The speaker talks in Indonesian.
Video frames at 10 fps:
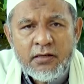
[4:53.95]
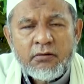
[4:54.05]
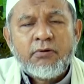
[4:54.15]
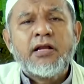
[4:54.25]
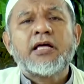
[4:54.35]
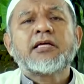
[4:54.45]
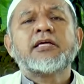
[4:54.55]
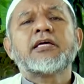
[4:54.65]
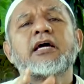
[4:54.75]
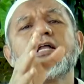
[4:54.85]

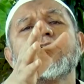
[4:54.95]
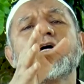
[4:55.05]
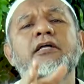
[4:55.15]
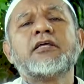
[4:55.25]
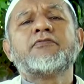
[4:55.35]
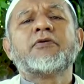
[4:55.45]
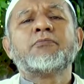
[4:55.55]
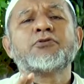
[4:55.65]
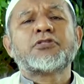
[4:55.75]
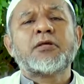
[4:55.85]
walakin kana
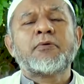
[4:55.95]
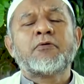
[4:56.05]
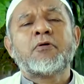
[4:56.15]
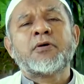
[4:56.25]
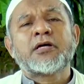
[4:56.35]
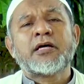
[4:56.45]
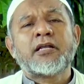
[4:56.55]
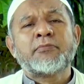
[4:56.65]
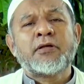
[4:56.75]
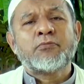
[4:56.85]
hanifan muslima wa ma
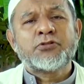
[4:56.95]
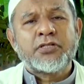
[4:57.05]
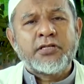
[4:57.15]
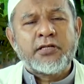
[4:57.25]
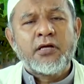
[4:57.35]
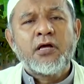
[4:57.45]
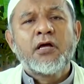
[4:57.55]
kana minal musyrikin.